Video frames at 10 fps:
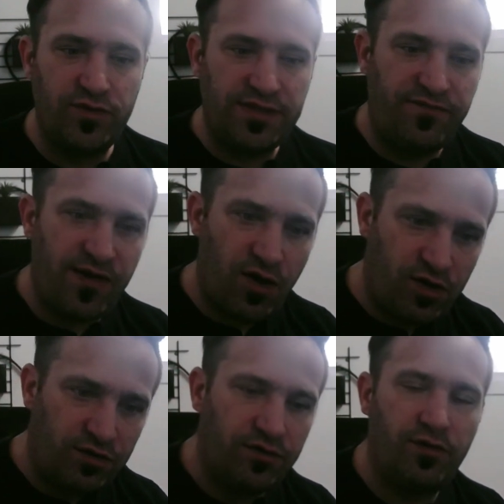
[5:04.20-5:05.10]
les
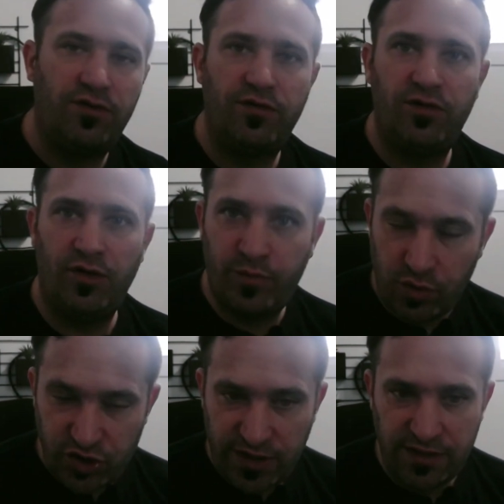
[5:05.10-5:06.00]
différents euh,
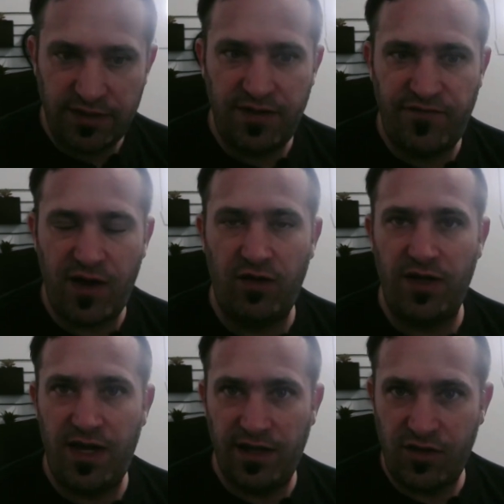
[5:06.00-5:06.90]
projets, les
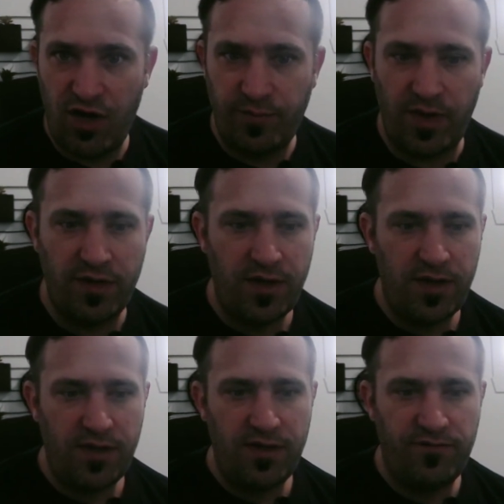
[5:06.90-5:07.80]
différents airdrops
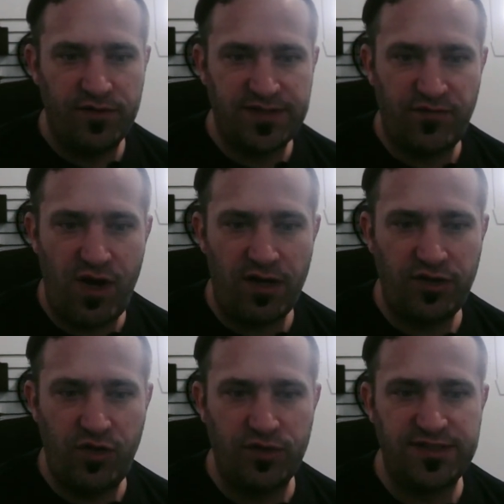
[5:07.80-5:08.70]
il faut
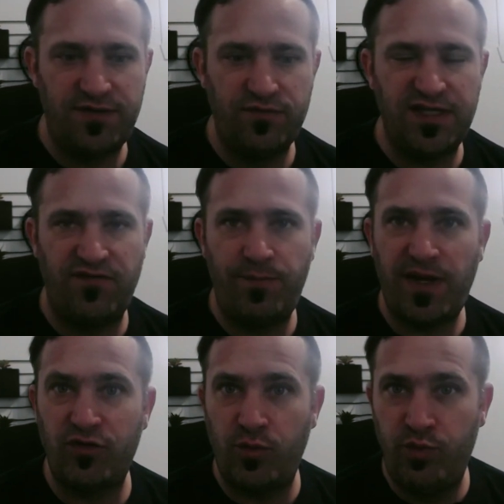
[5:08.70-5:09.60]
savoir que si vous n'avez
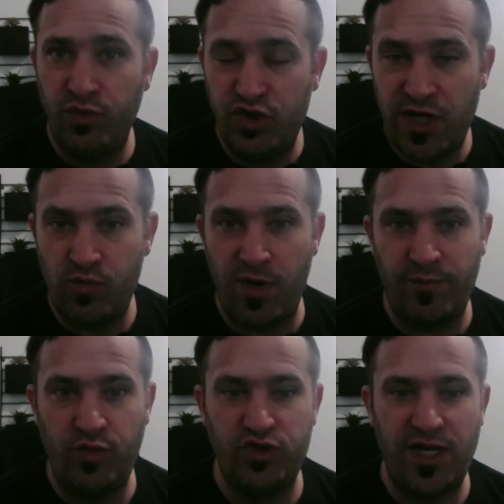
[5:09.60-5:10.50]
pas de budget ou un
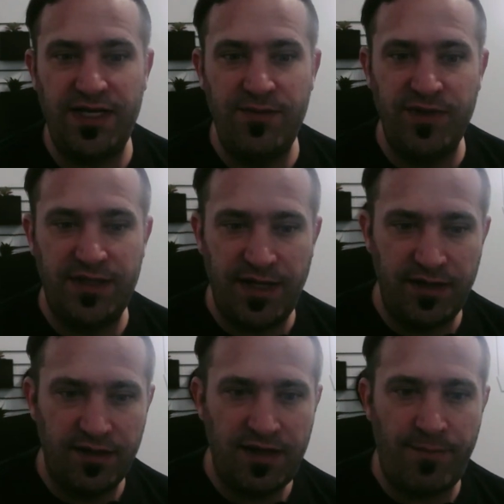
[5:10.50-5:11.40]
budget
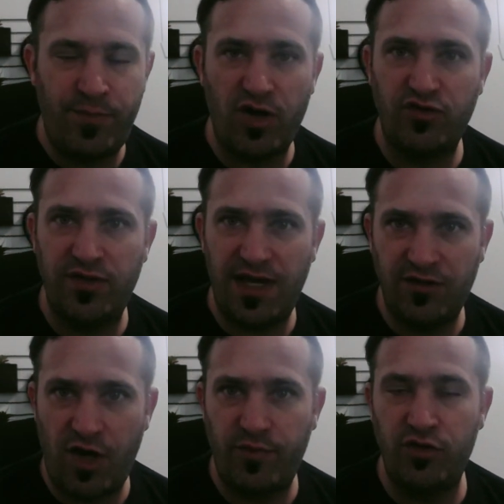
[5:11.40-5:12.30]
limité, la porte des
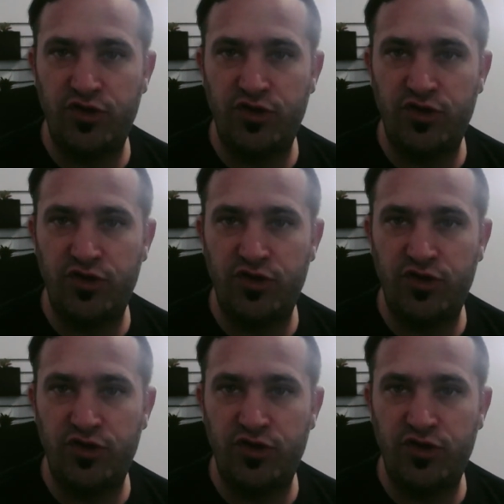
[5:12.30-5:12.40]
airdrops